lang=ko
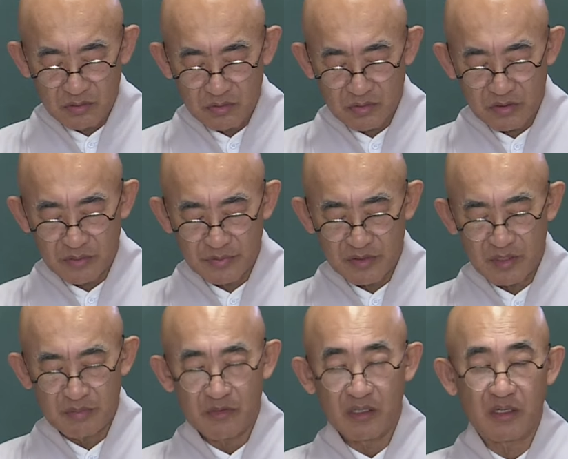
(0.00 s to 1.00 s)
또 여러
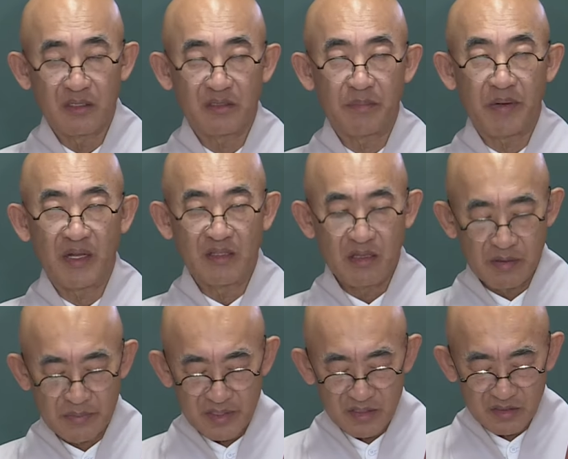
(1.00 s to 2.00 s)
부처님들께서
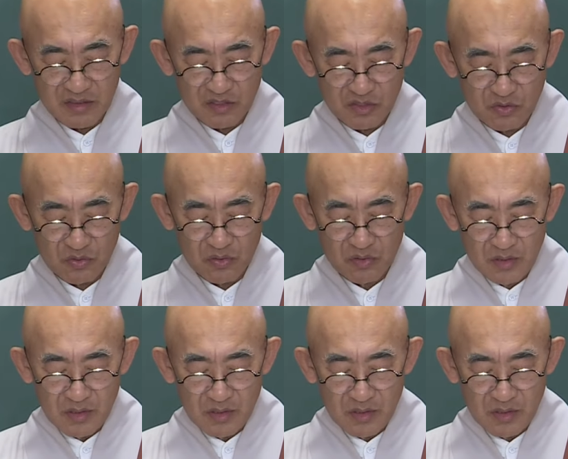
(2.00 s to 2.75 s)
반열반에 드신 후